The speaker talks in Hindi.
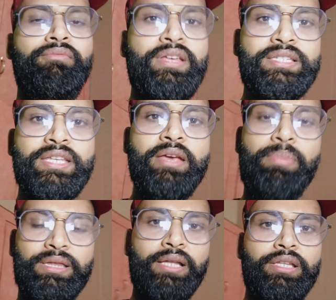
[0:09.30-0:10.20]
टाइम वेस्ट किए
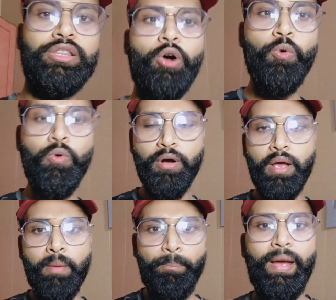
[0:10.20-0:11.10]
बता देता हूँ
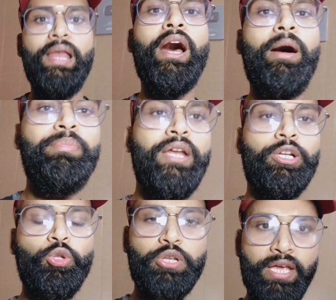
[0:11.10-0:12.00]
पहला
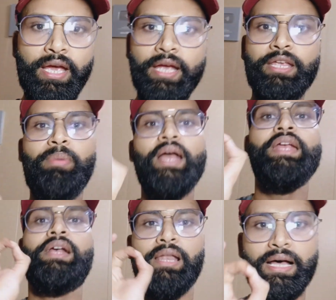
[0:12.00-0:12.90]
अपडेट तो ये है कि
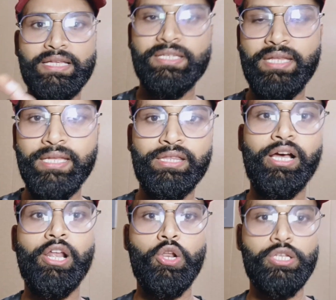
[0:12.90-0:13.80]
भाई क्लास टेंथ
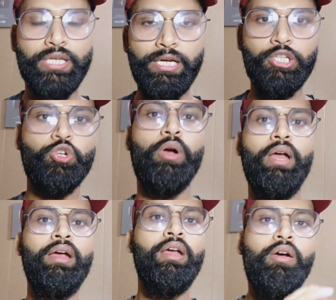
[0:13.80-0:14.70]
का रिजल्ट जो
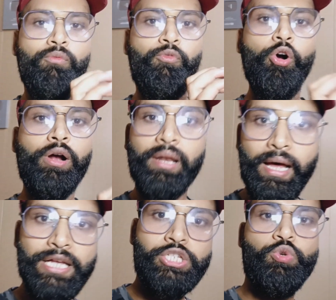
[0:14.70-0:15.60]
है वो
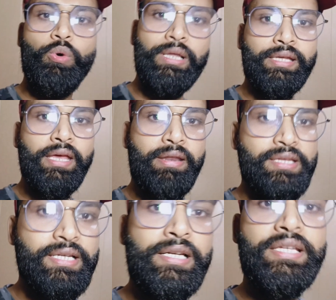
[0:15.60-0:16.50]
क्लास ट्वेल्थ के
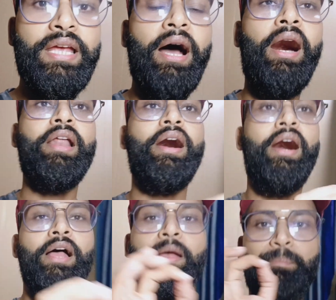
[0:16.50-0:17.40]
रिजल्ट से आ
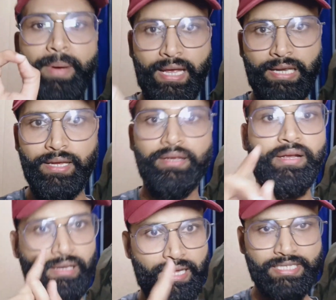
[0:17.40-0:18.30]
रहा है पहले
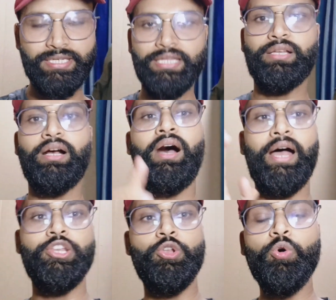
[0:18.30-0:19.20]
क्लास टेंथ का
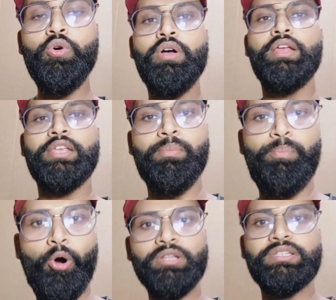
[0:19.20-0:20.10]
आई नो कि
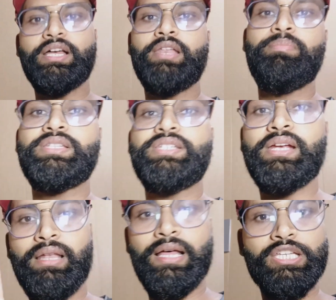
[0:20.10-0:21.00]
बहुत सारे बच्चे
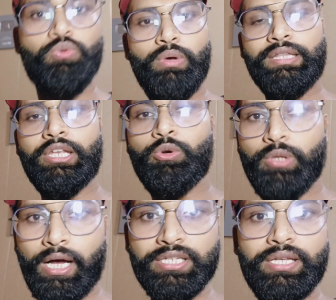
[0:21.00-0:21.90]
क्लास ट्वेल्थ के
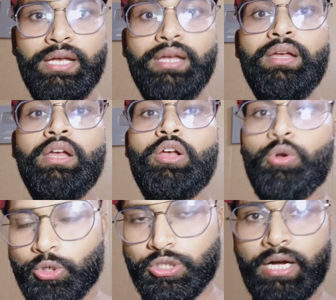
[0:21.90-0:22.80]
उदास हैं
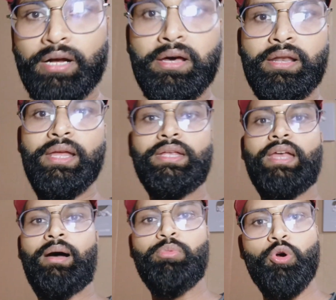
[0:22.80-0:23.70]
गुस्सा कर रहे हैं
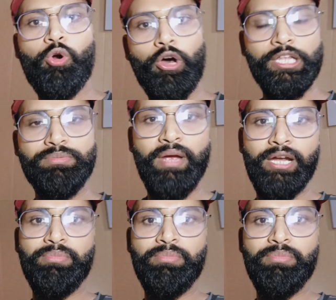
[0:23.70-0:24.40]
कि हमको कॉलेज में